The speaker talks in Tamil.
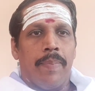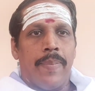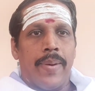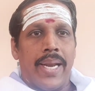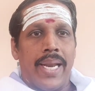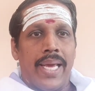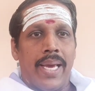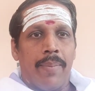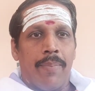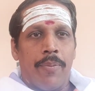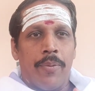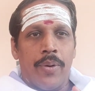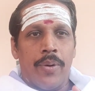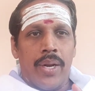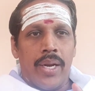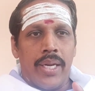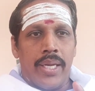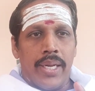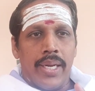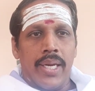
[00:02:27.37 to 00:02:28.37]
பழைய
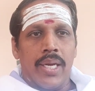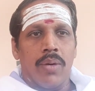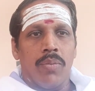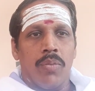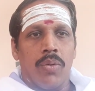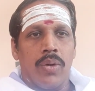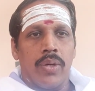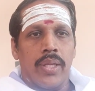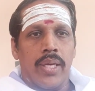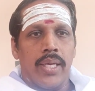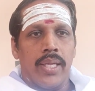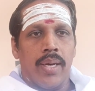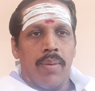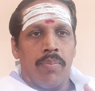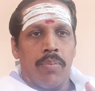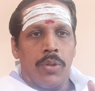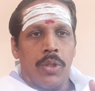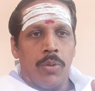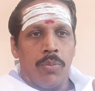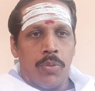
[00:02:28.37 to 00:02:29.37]
பூனல் இருக்கும்போதே
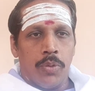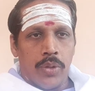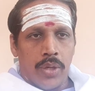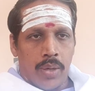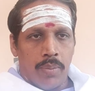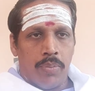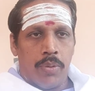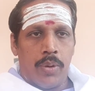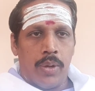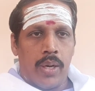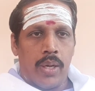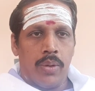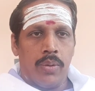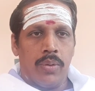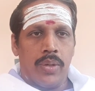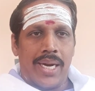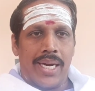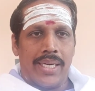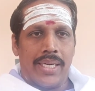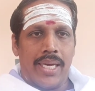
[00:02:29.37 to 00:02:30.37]
தான் புது பூனல்
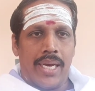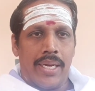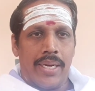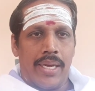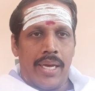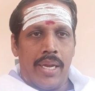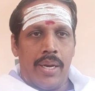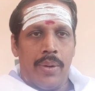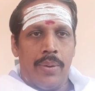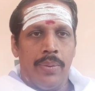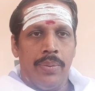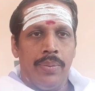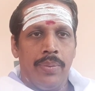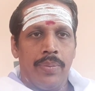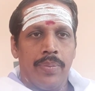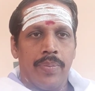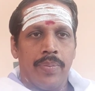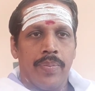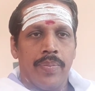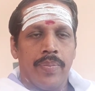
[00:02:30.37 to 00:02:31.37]
போடணும் கட்டானாலும்
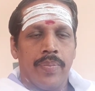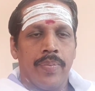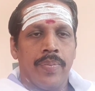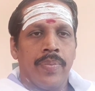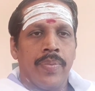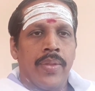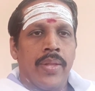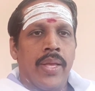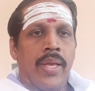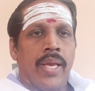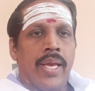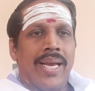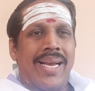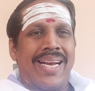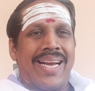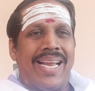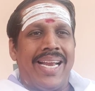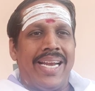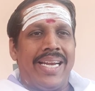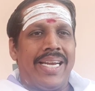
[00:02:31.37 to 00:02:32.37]

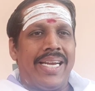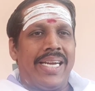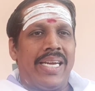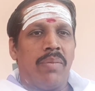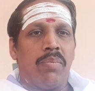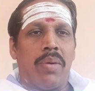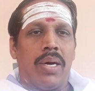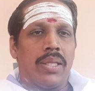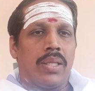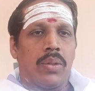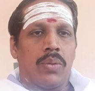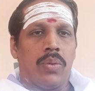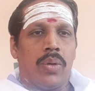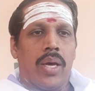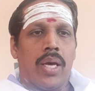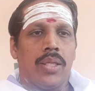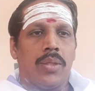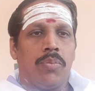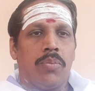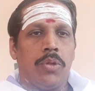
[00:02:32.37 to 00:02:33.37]
கலட்டிட்டு
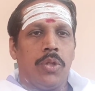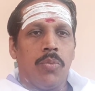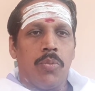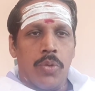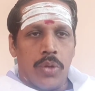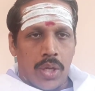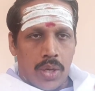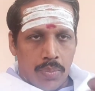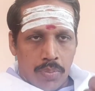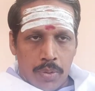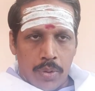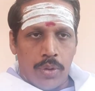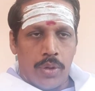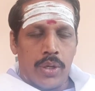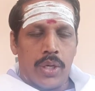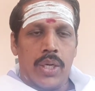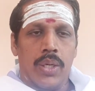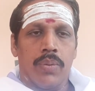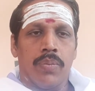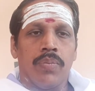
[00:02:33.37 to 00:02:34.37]
மாற்றக்கூடாது புது பூனல்
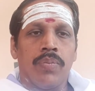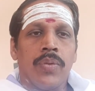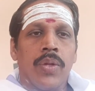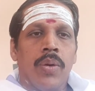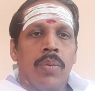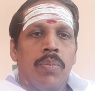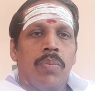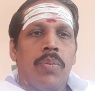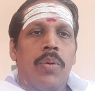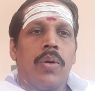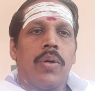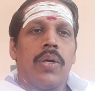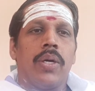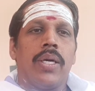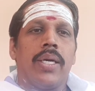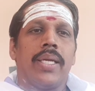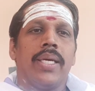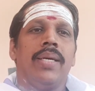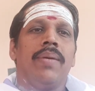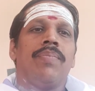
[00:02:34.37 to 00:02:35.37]
போட்டுக்கணும்
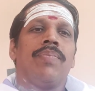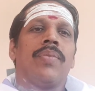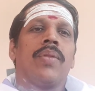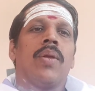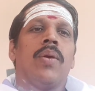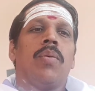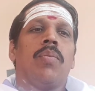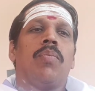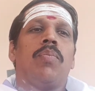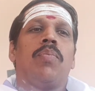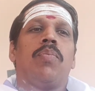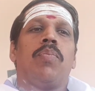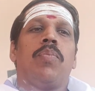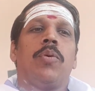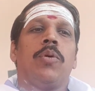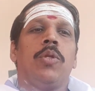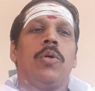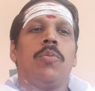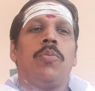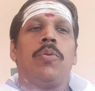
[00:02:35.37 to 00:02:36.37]
போட்டுக்கிட்டு
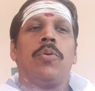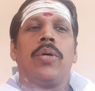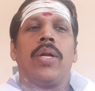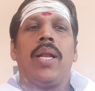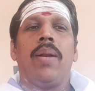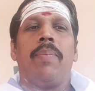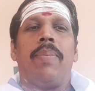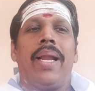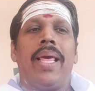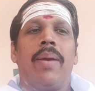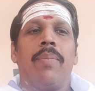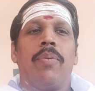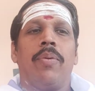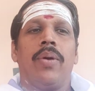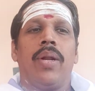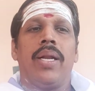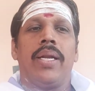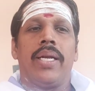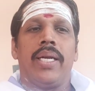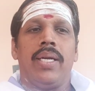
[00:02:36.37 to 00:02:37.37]
புது பூனல் பழைய
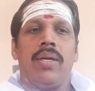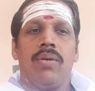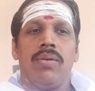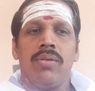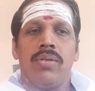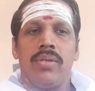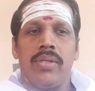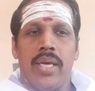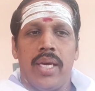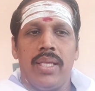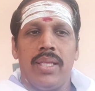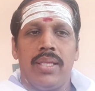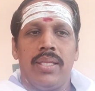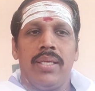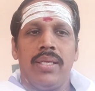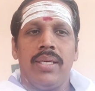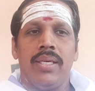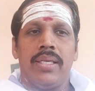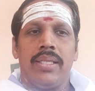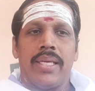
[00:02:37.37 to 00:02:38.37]
பூனல் ரெண்டும்
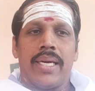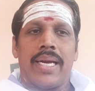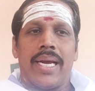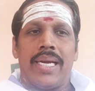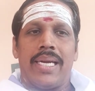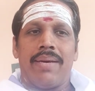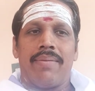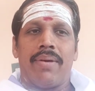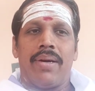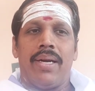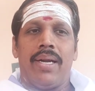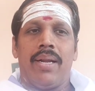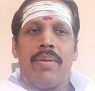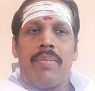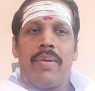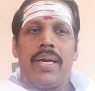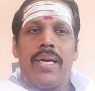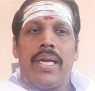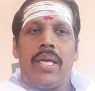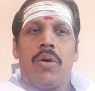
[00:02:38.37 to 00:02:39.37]
சேர்ந்து இந்த
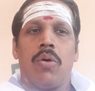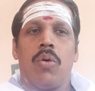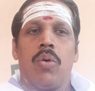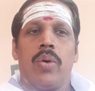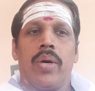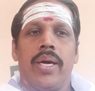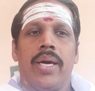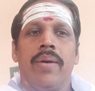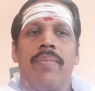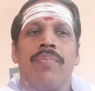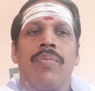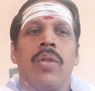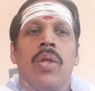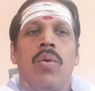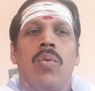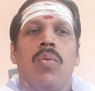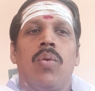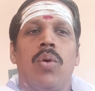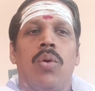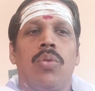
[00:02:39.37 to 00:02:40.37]
கட்டவரலில் மாட்டிக்கோங்க
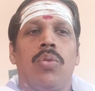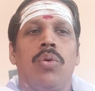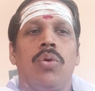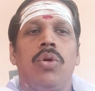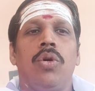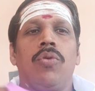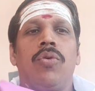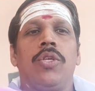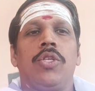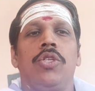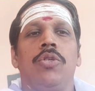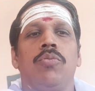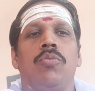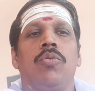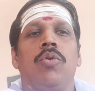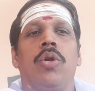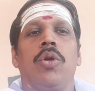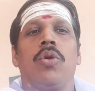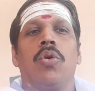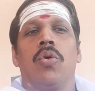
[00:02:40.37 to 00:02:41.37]
ஒரு துண்டு வச்சு
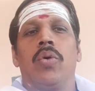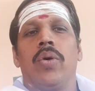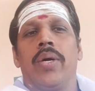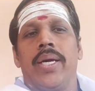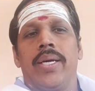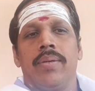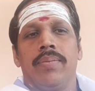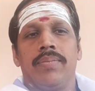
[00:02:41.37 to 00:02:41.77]
மூடிக்கோங்க